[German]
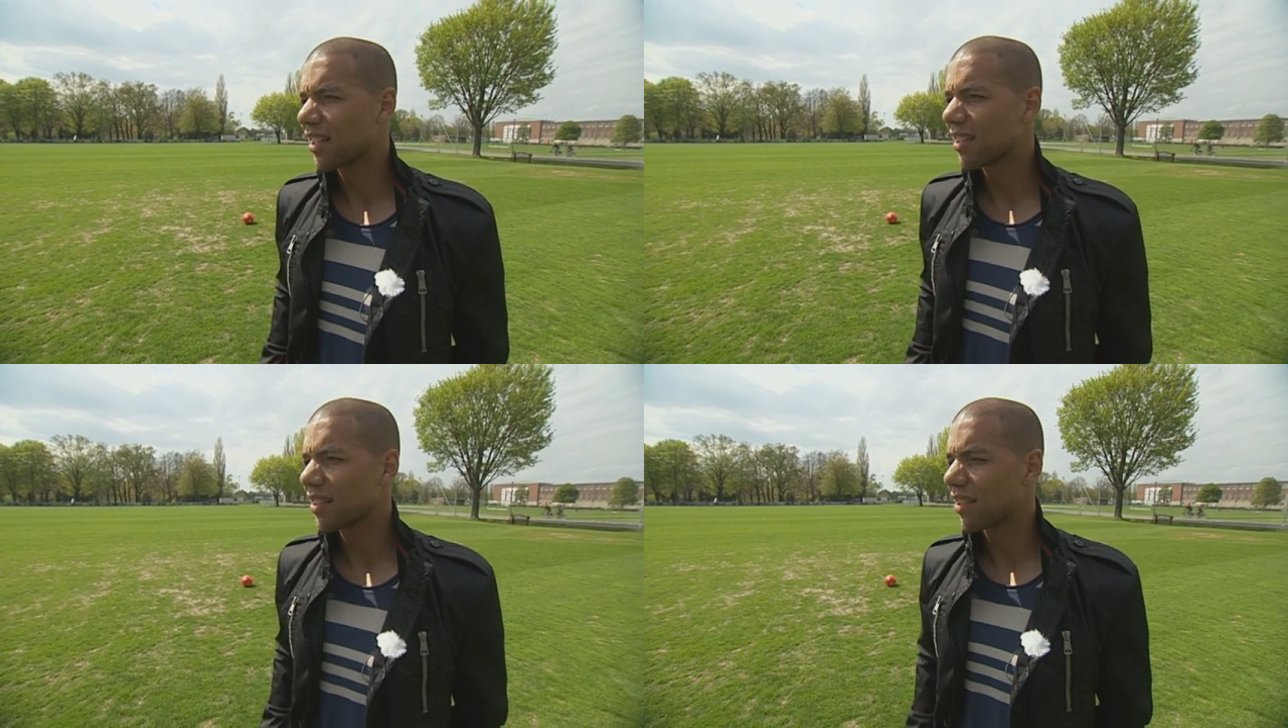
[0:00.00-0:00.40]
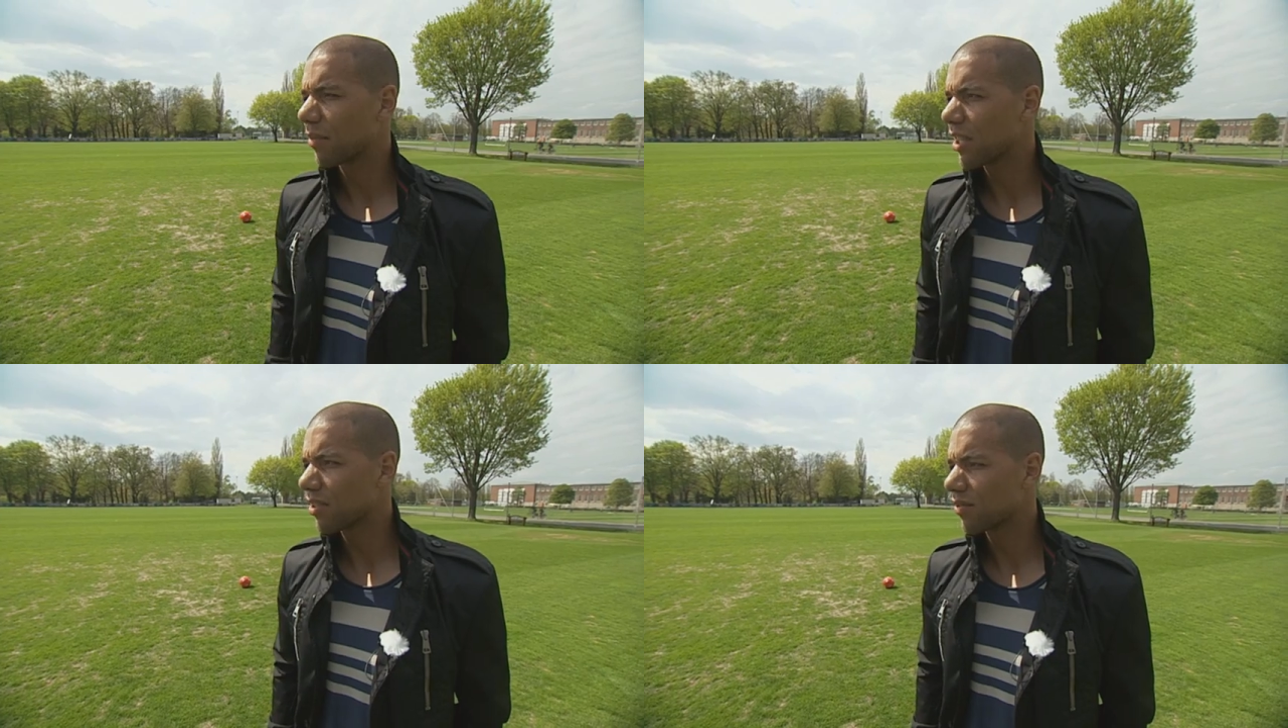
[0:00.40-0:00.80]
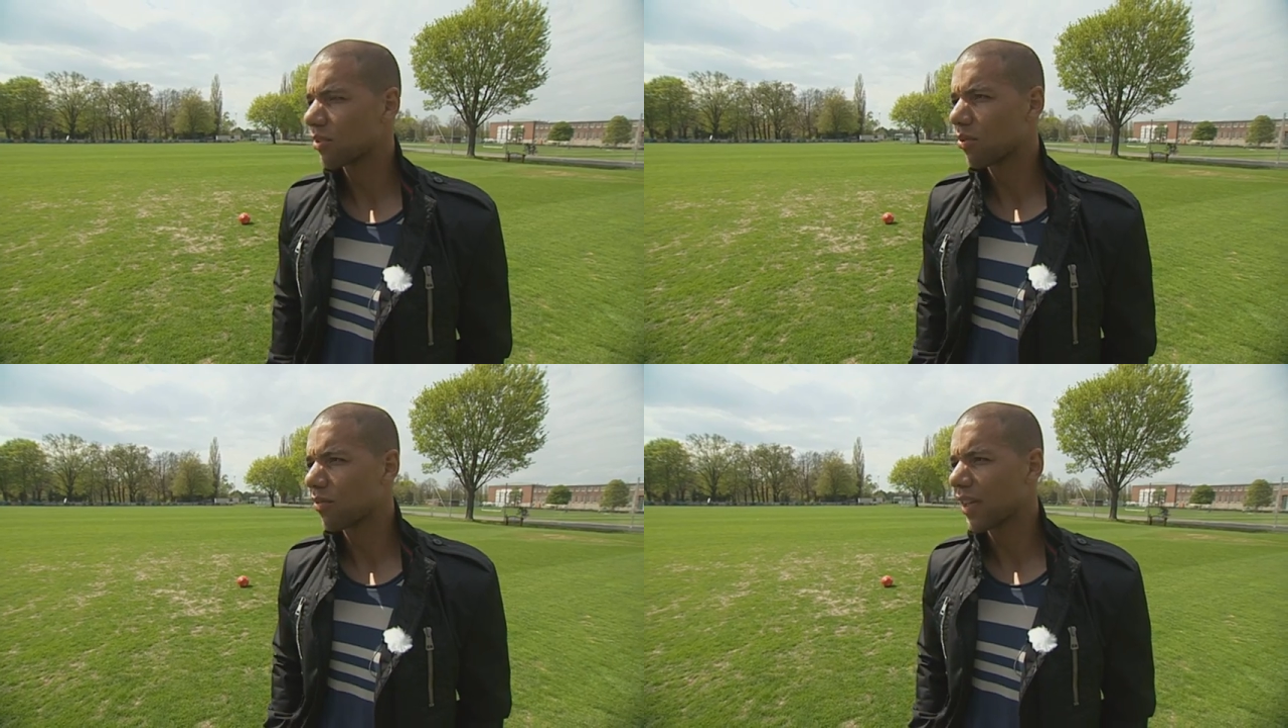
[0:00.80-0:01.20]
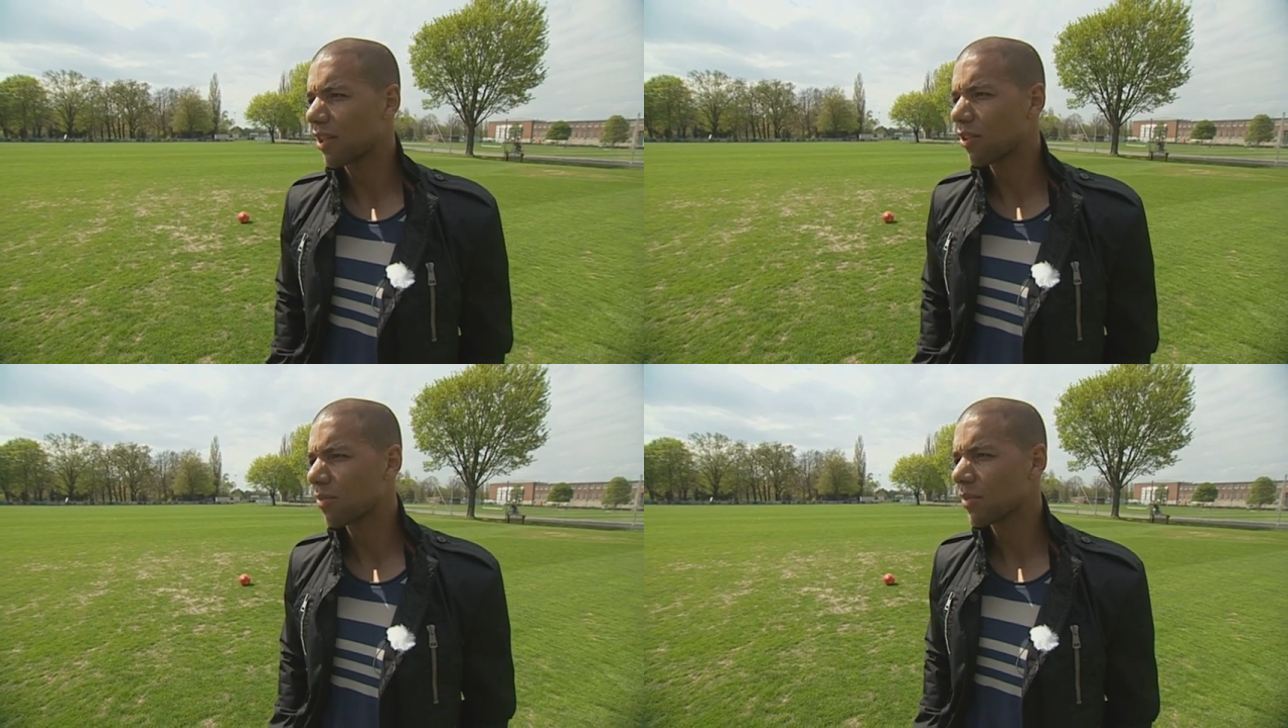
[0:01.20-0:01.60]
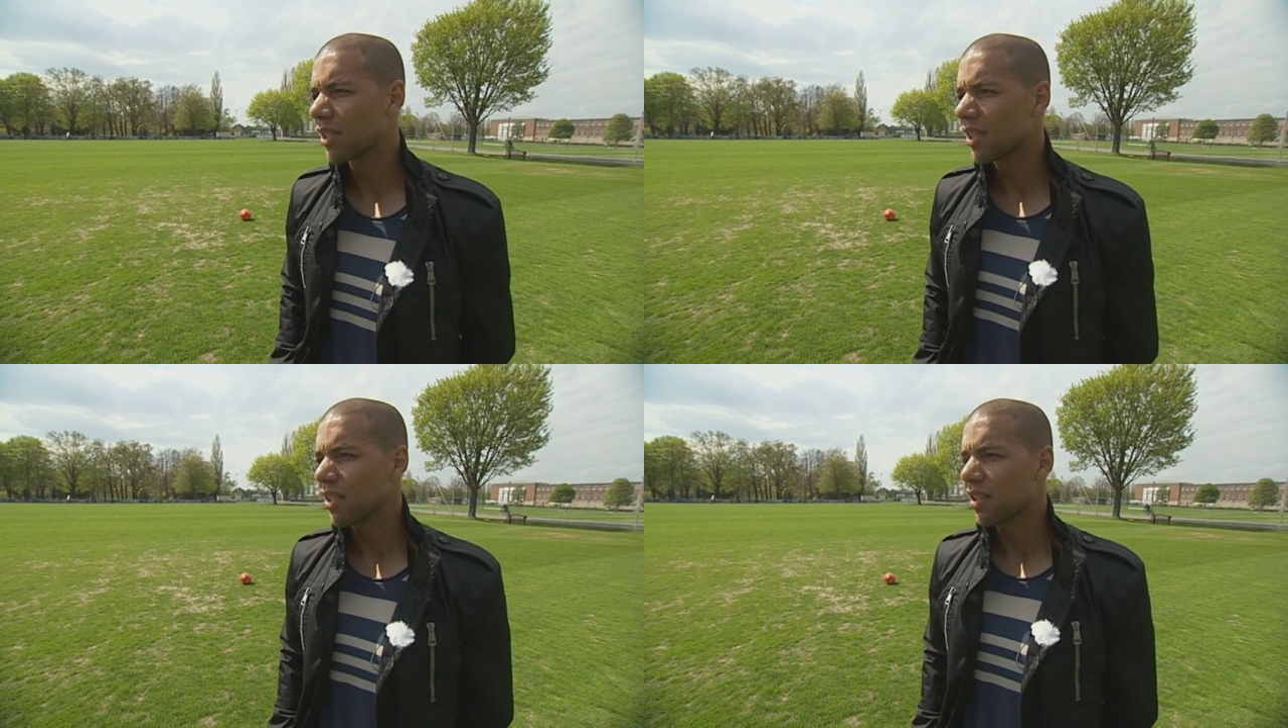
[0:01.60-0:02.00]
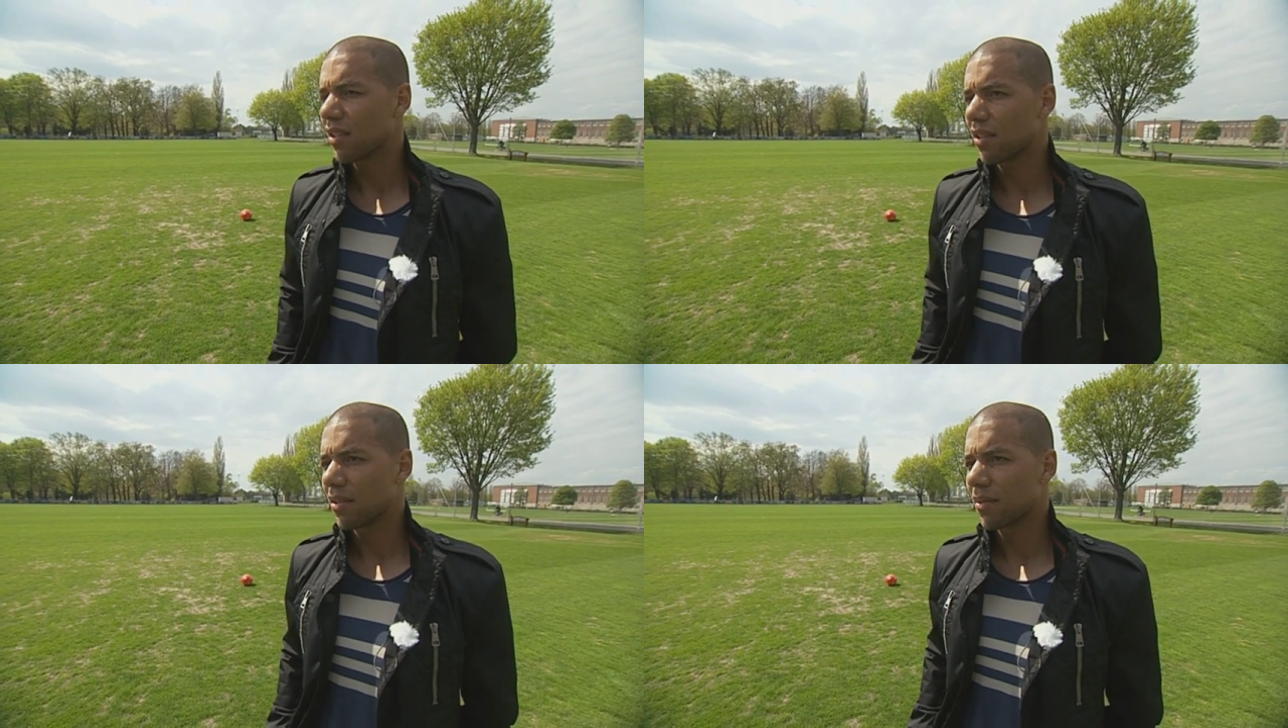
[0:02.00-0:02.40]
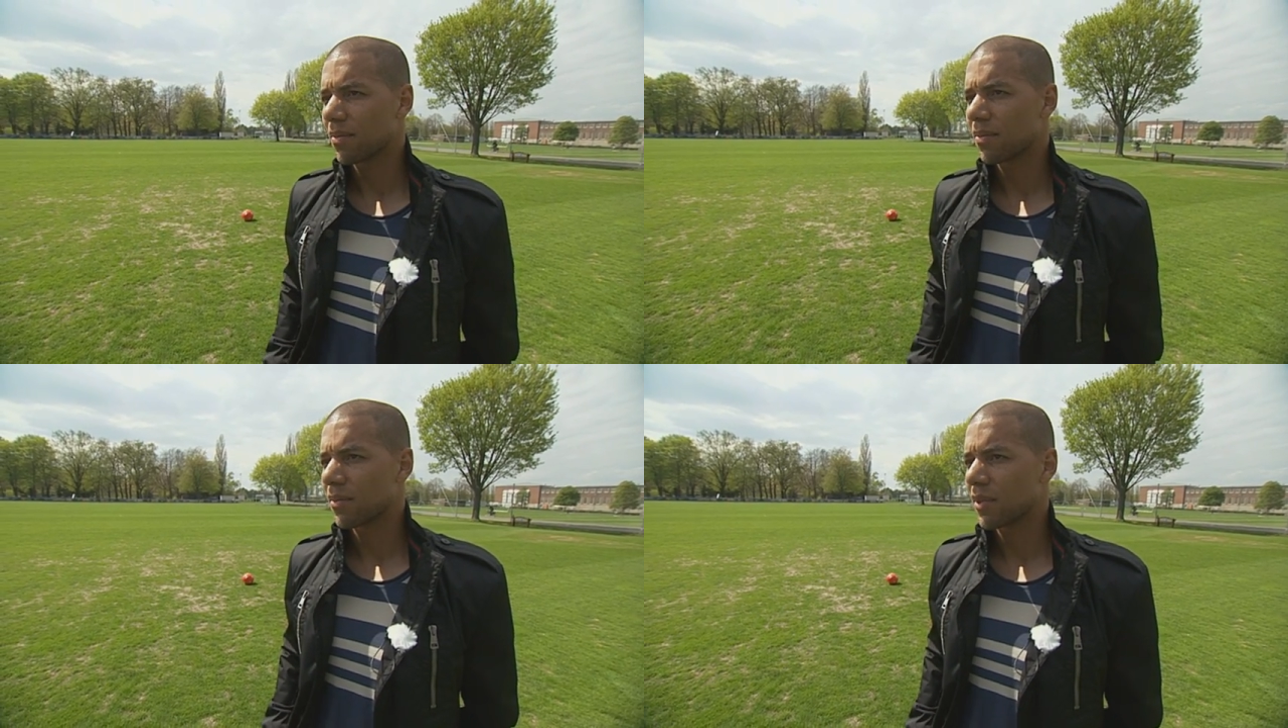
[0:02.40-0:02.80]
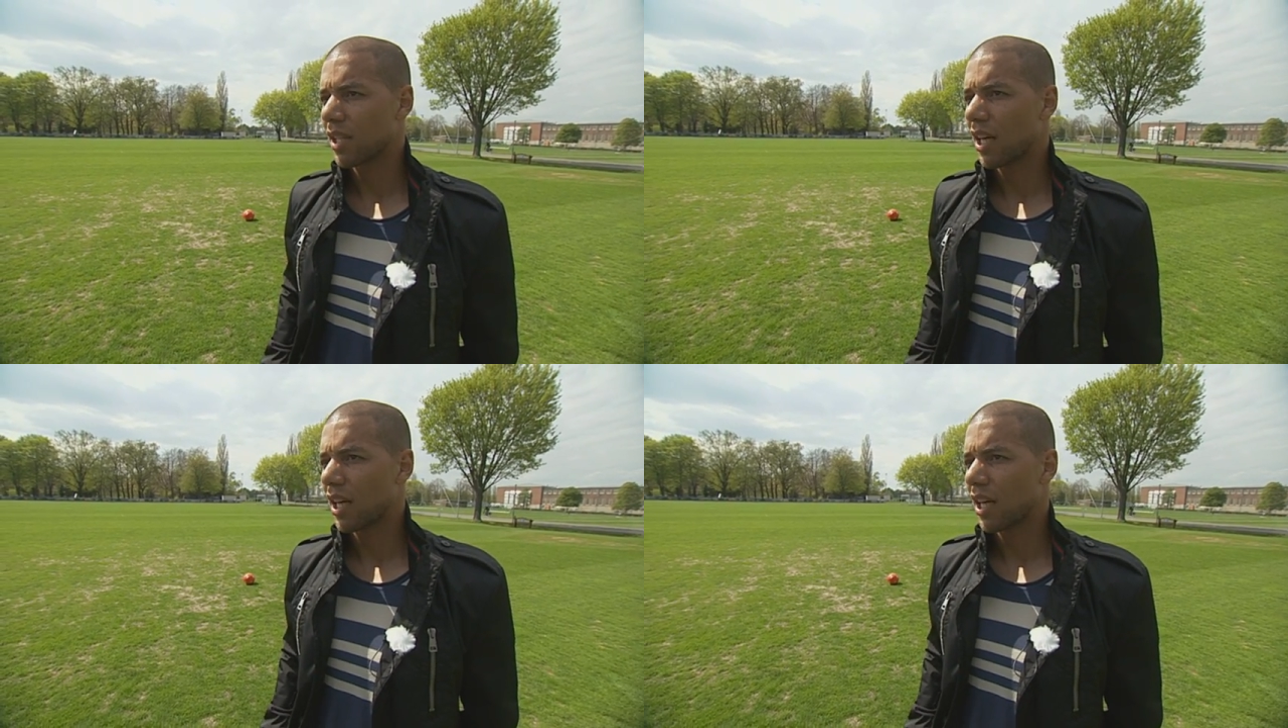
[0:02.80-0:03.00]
Er hat der Mannschaft den Druck weggenommen, ähm,